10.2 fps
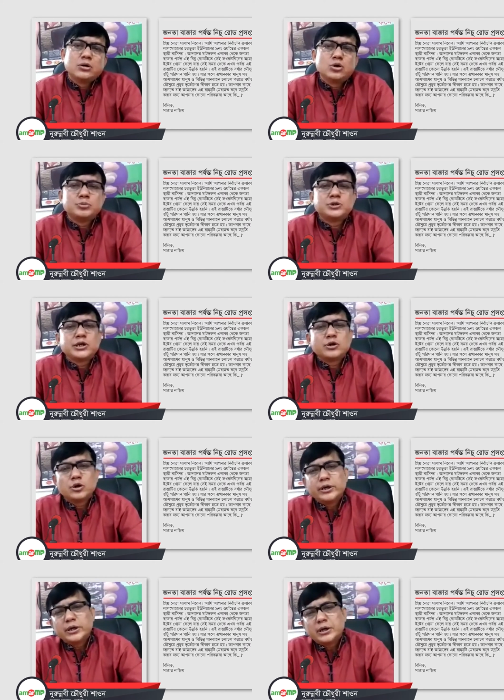খুব
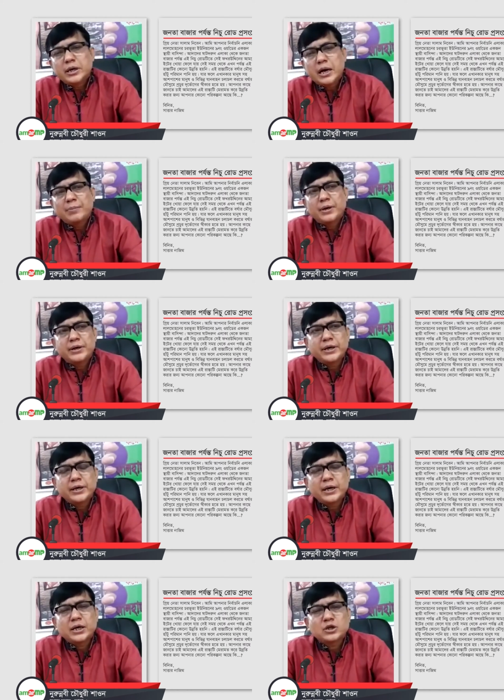শীঘ্রই আমরা
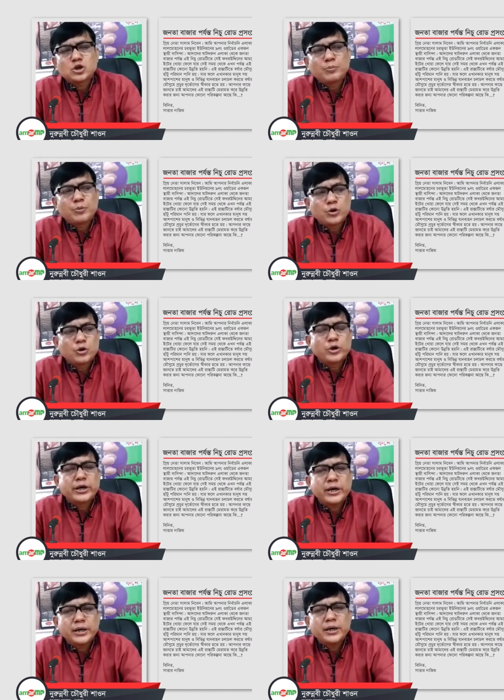টেন্ডার কাজ সম্পন্ন করে